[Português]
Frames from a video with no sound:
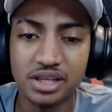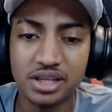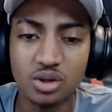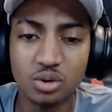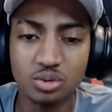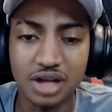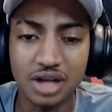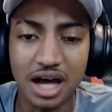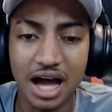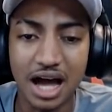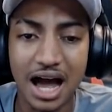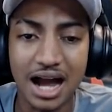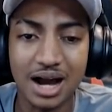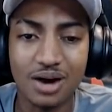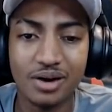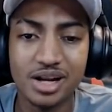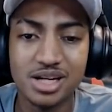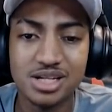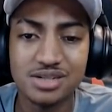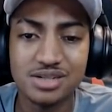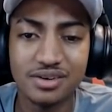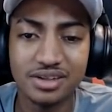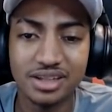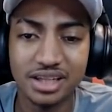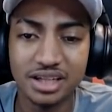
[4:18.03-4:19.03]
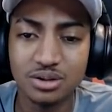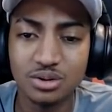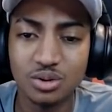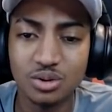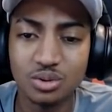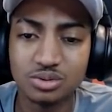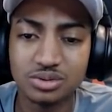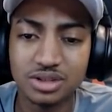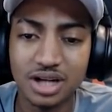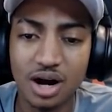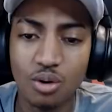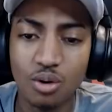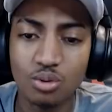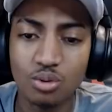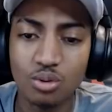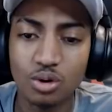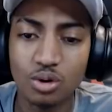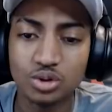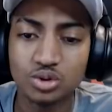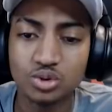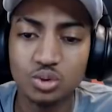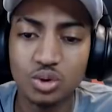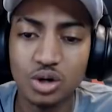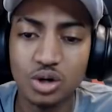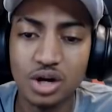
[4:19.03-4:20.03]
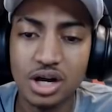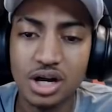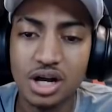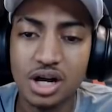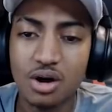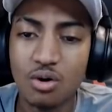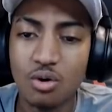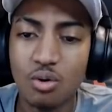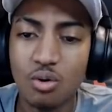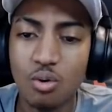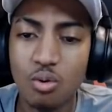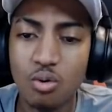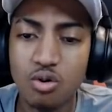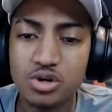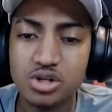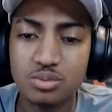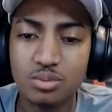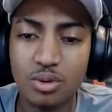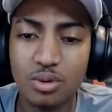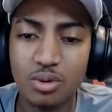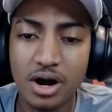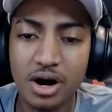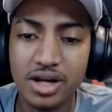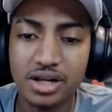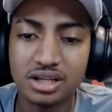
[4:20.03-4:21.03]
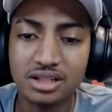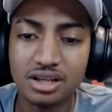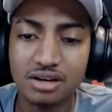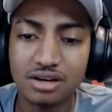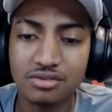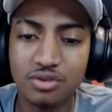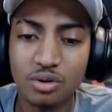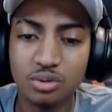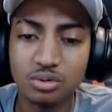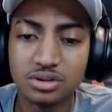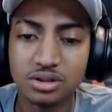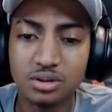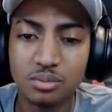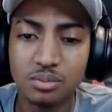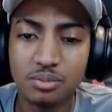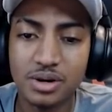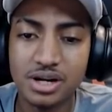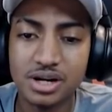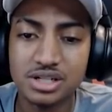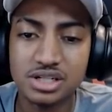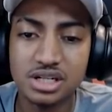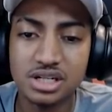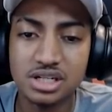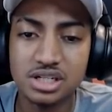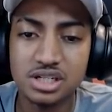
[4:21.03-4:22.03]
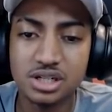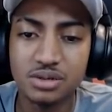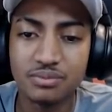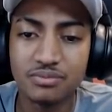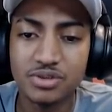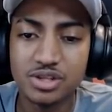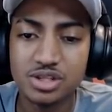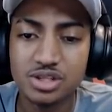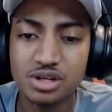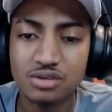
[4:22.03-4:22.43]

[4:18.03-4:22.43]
Então tá, agora a gente vai ter que encontrar o nosso o último aero que tá faltando pra gente.